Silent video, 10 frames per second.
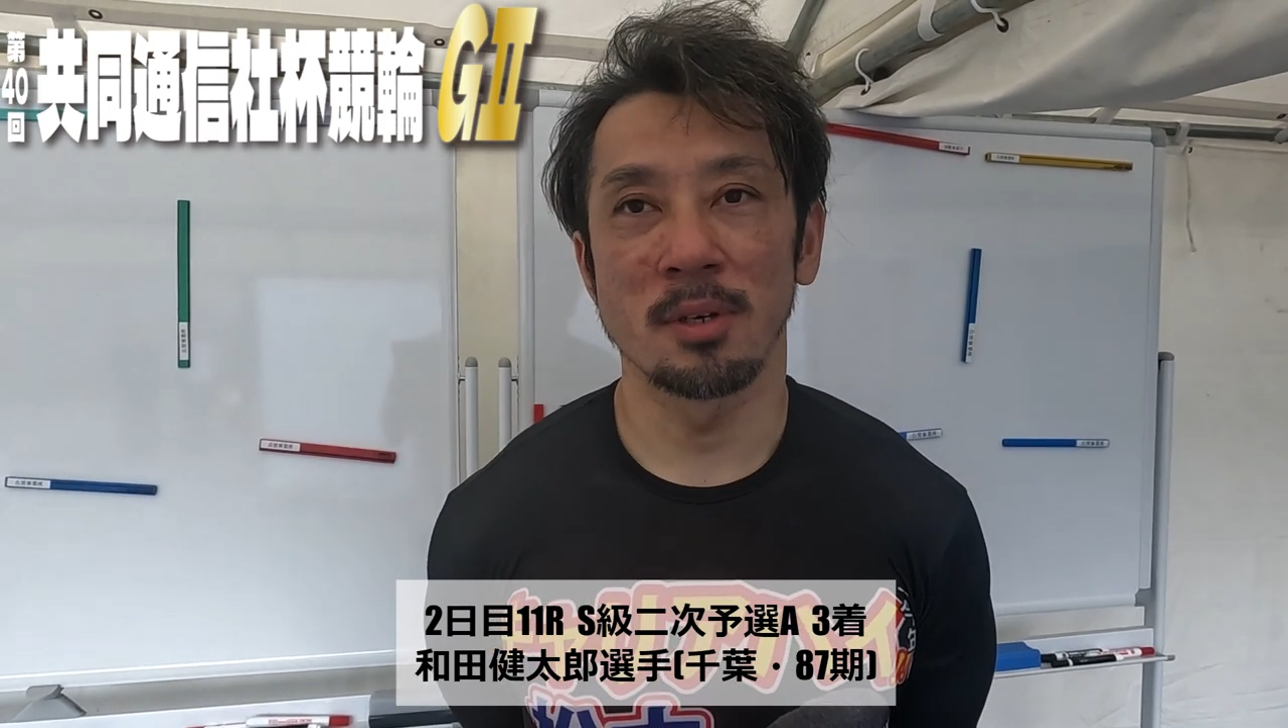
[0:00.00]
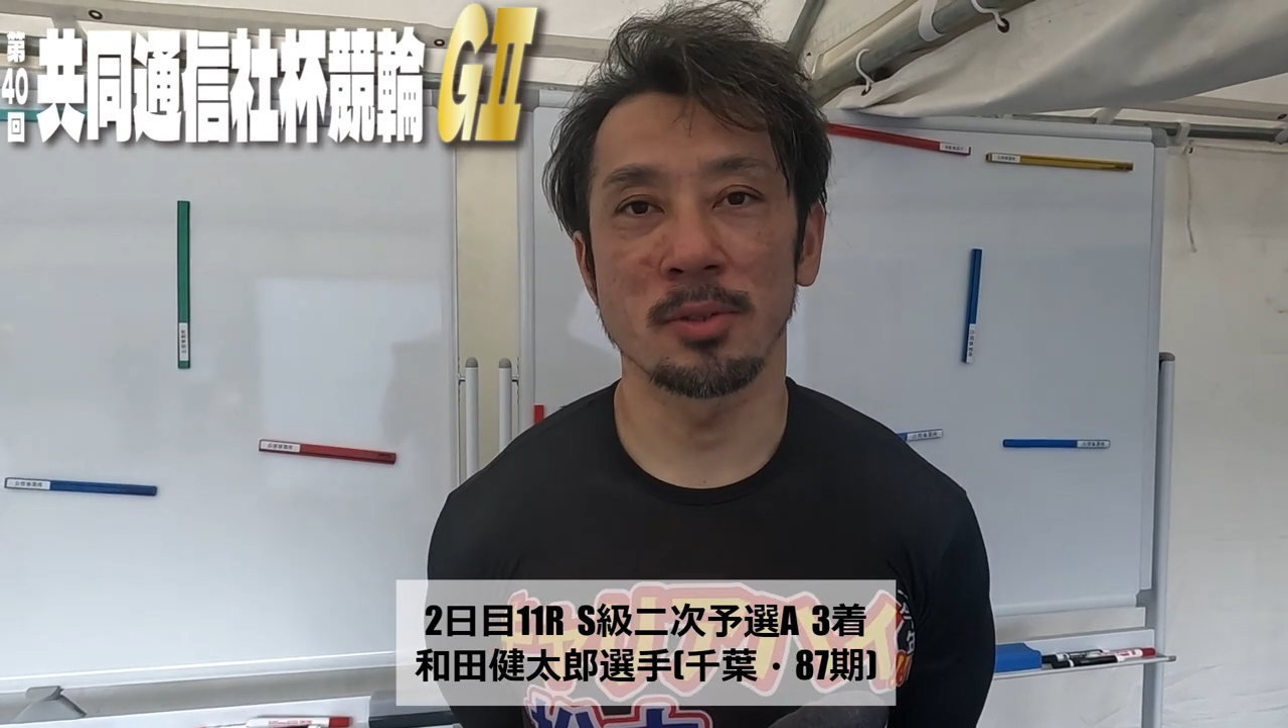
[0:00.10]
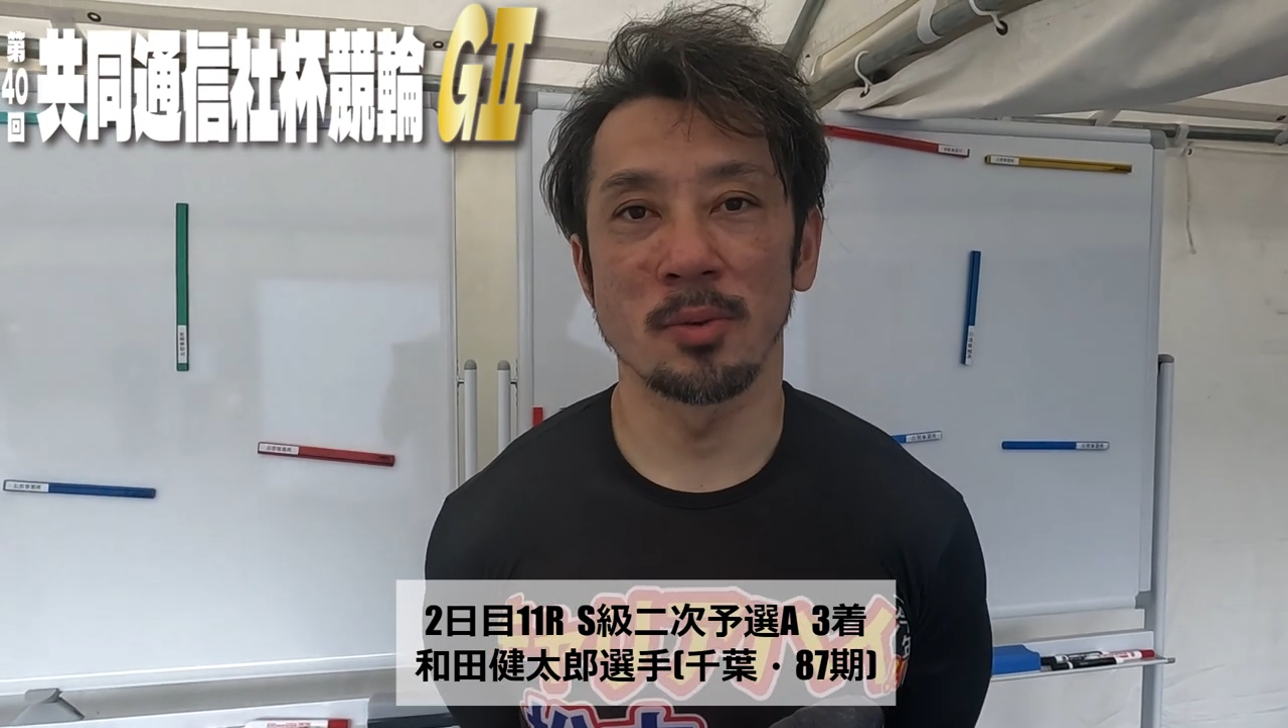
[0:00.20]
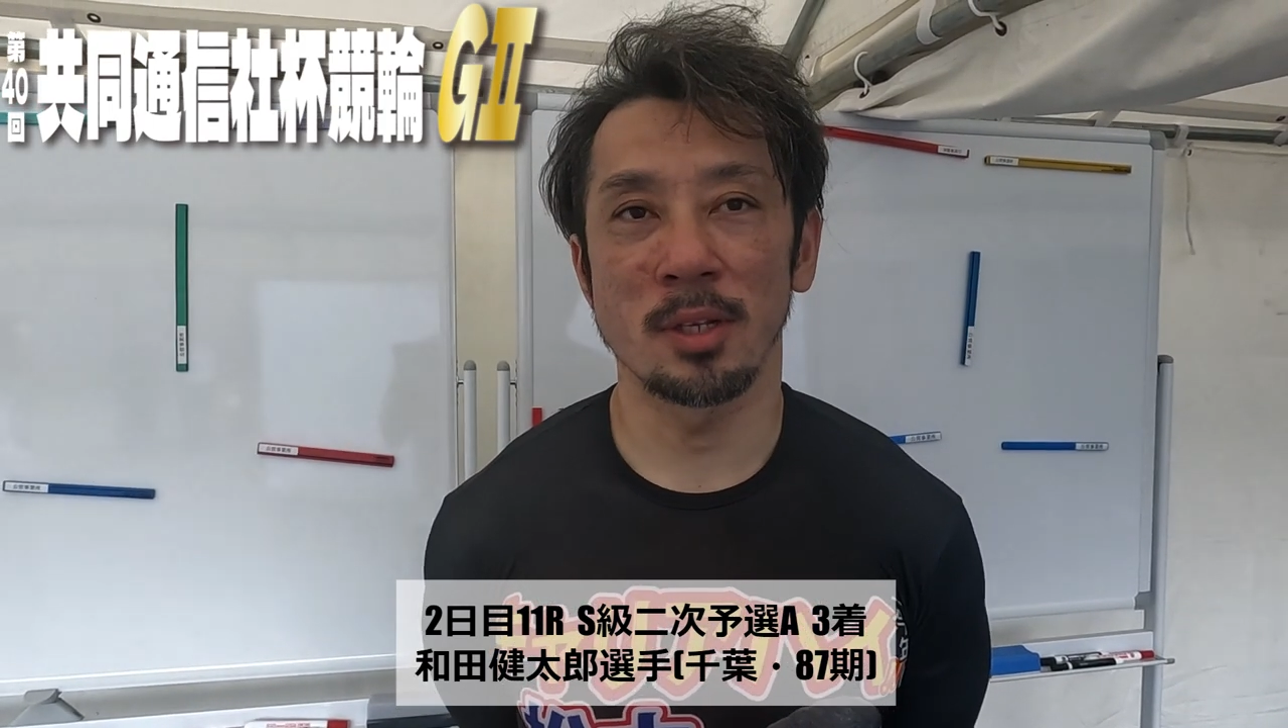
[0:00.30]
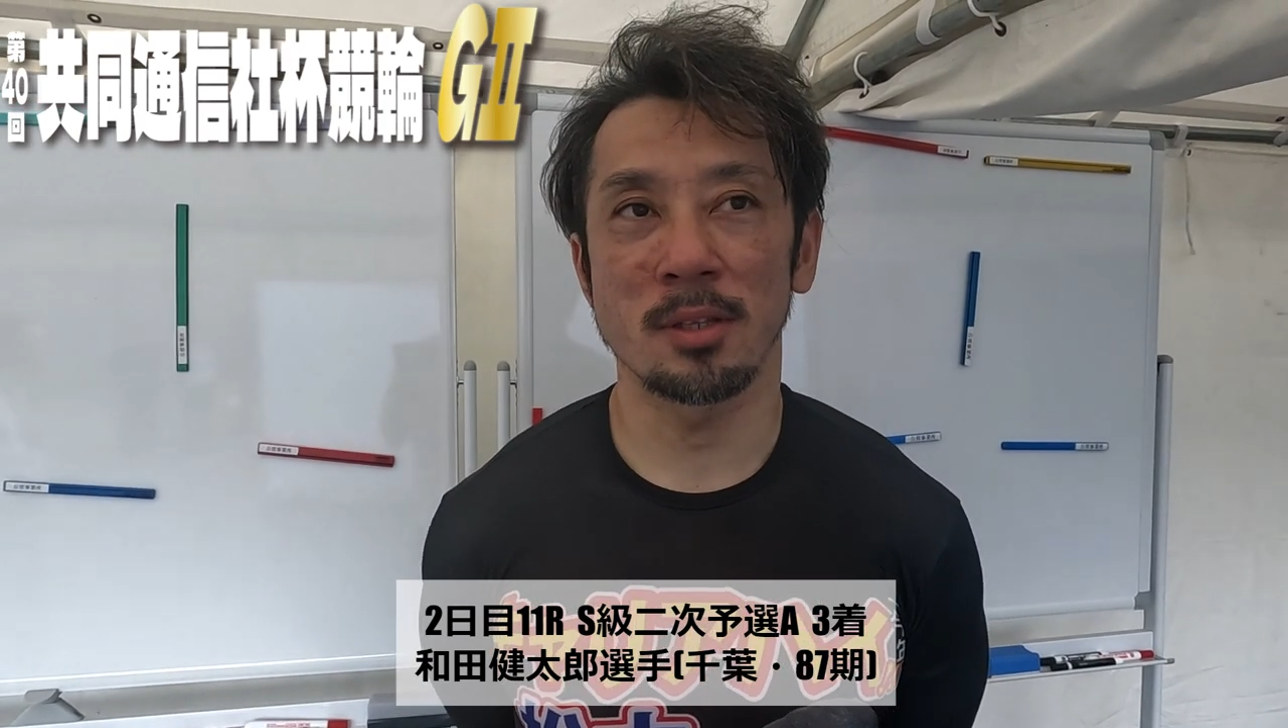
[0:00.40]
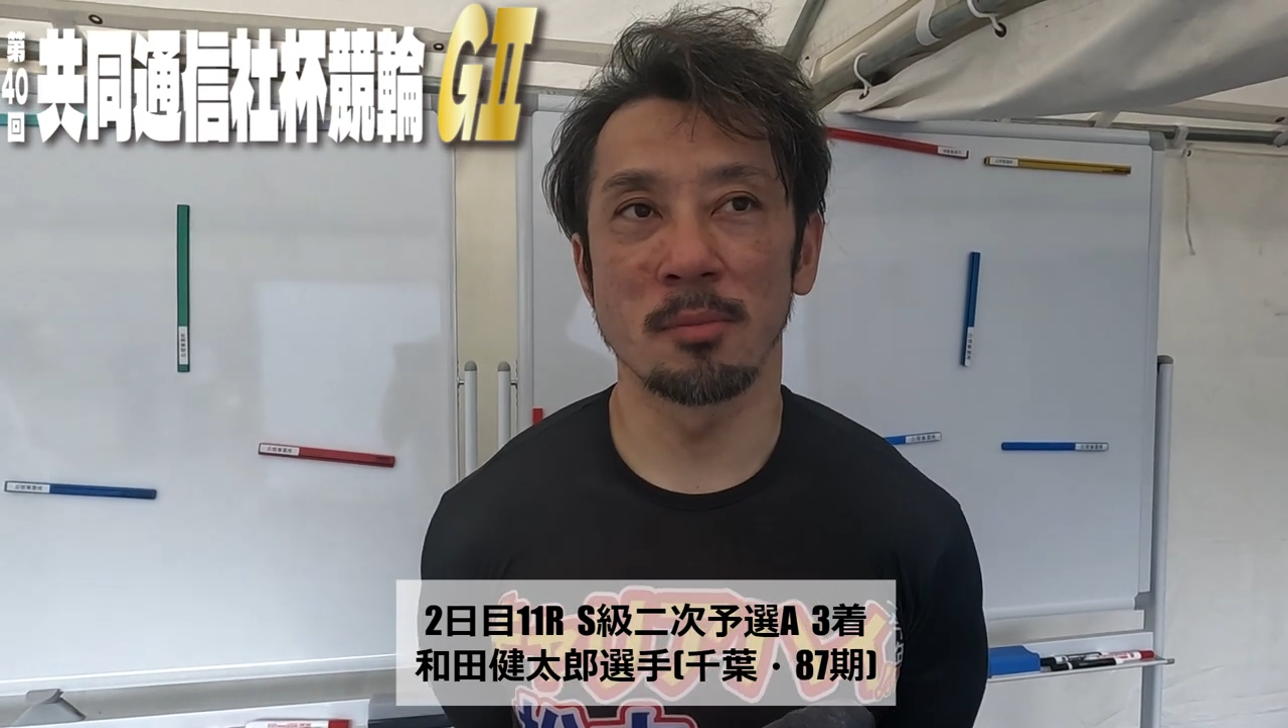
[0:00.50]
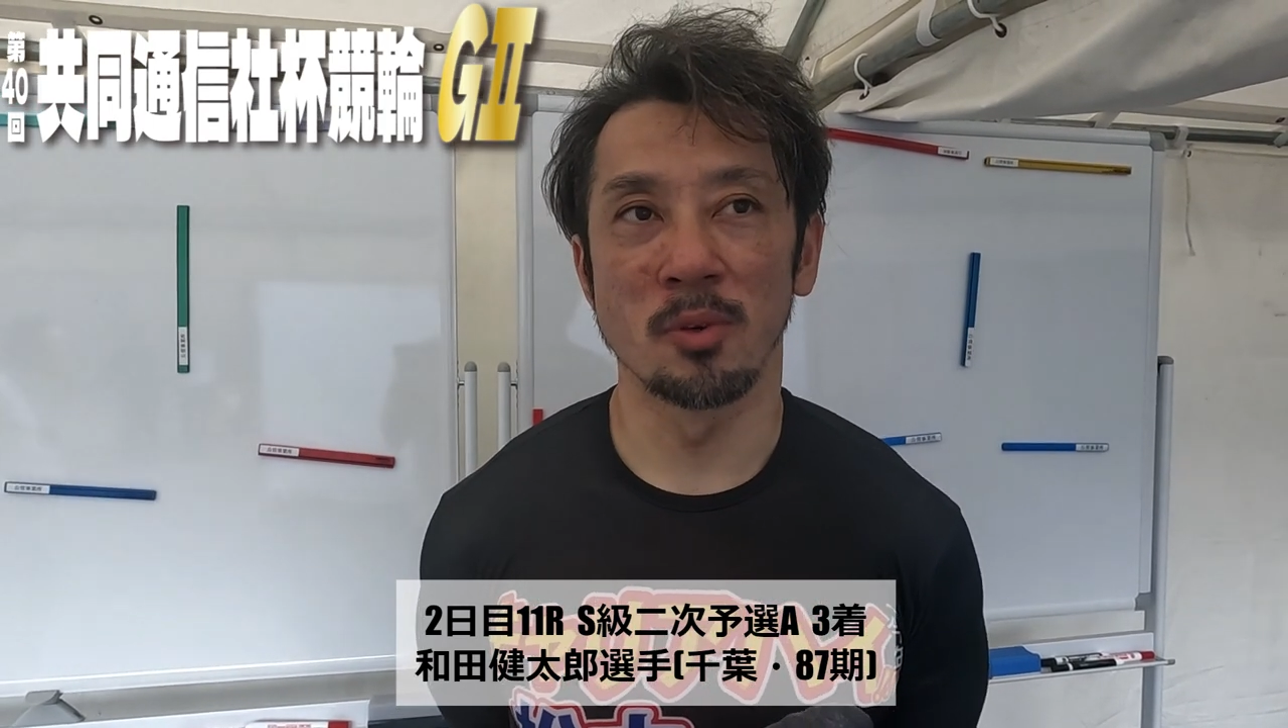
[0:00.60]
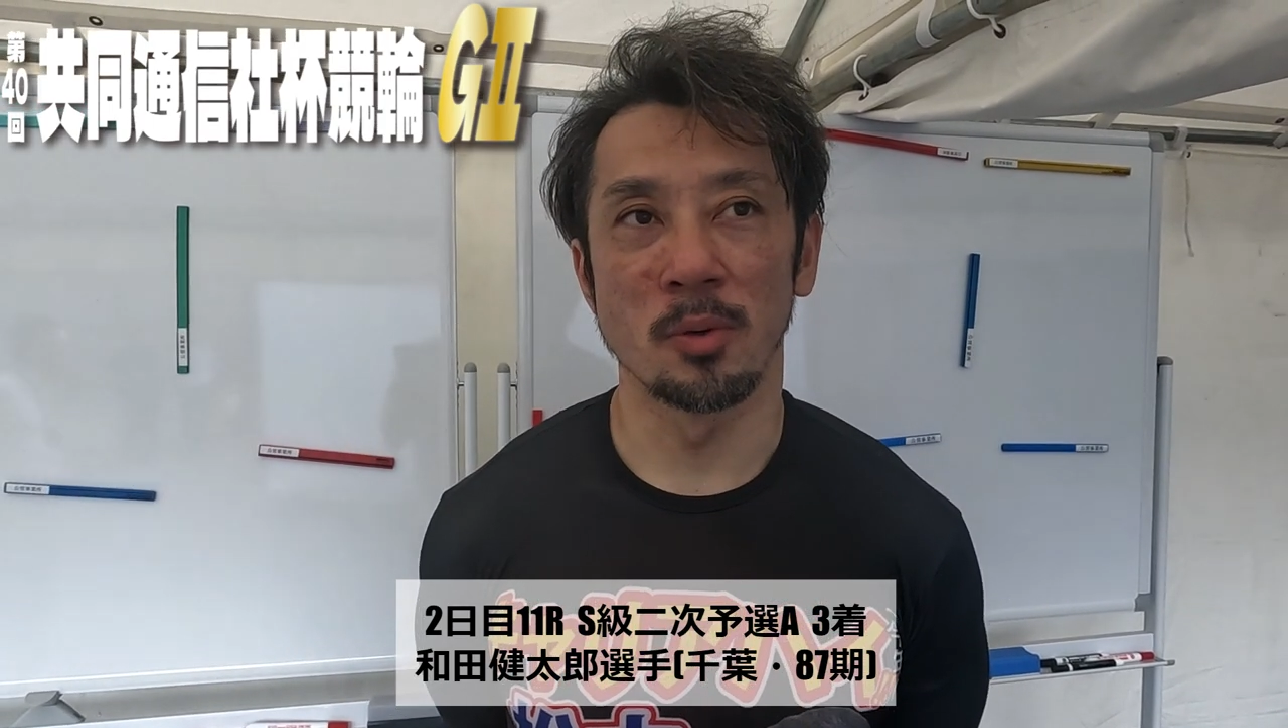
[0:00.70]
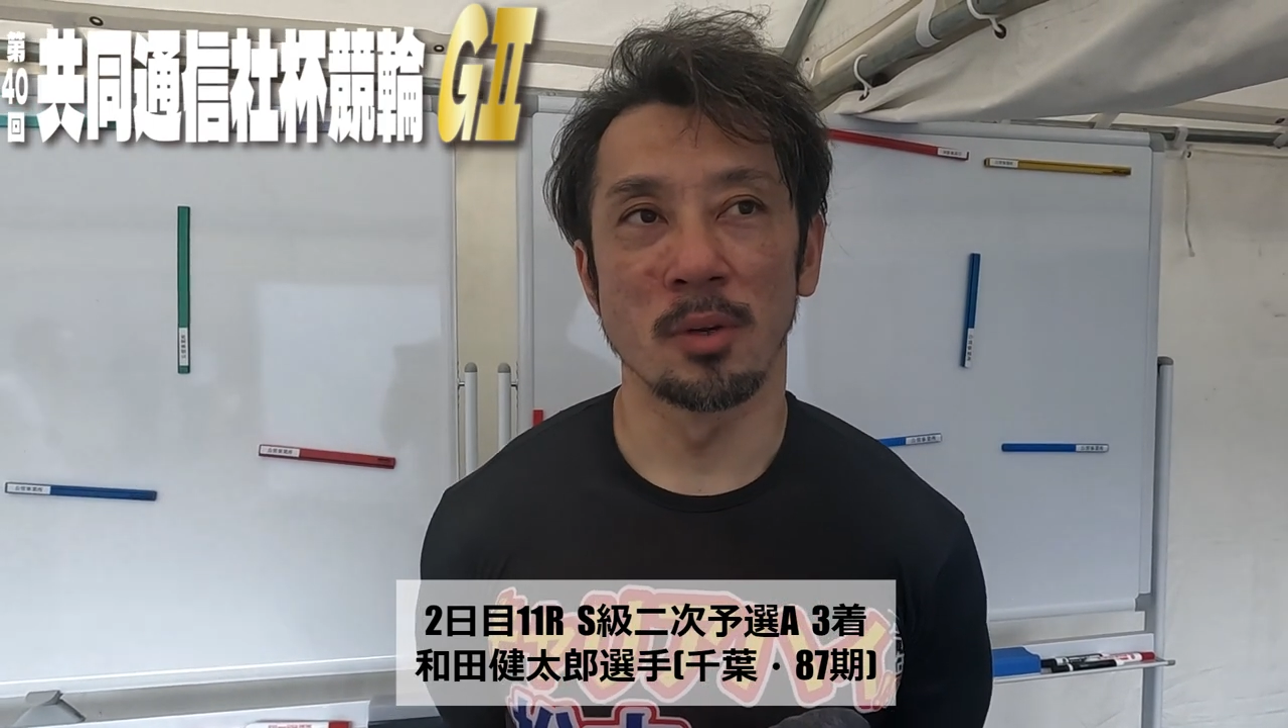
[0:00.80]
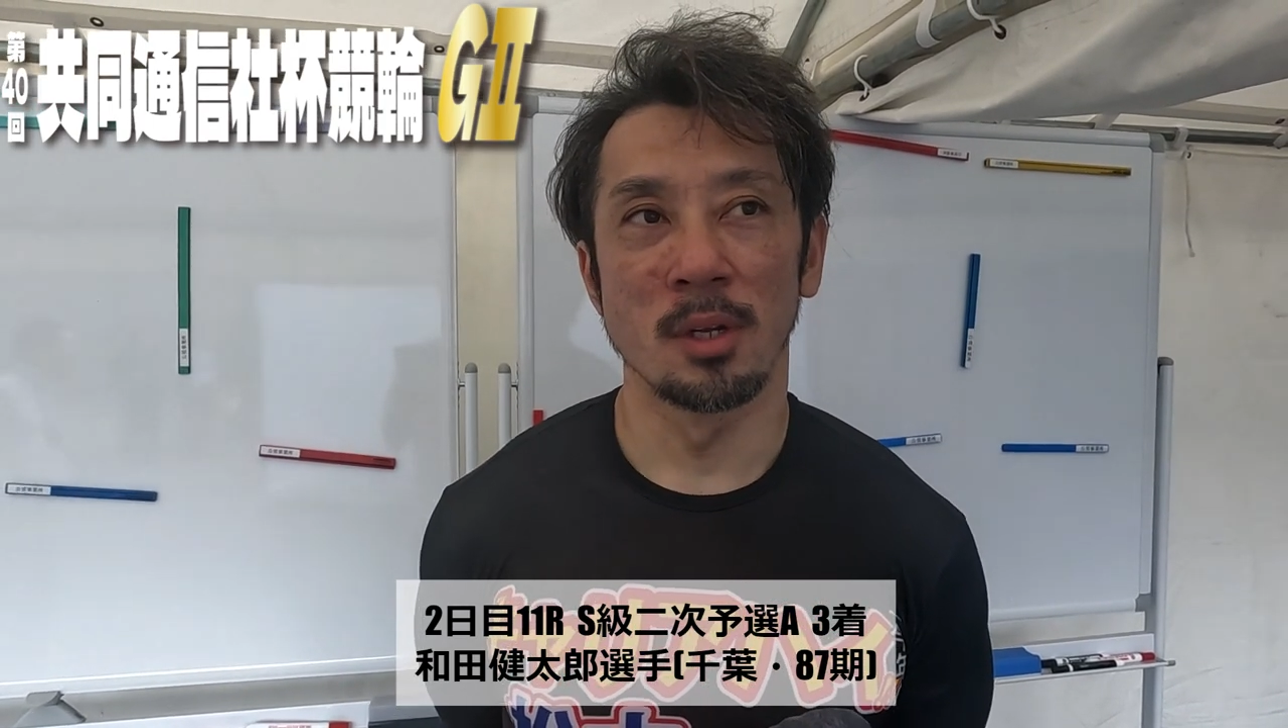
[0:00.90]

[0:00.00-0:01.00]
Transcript: まあ、そうなっても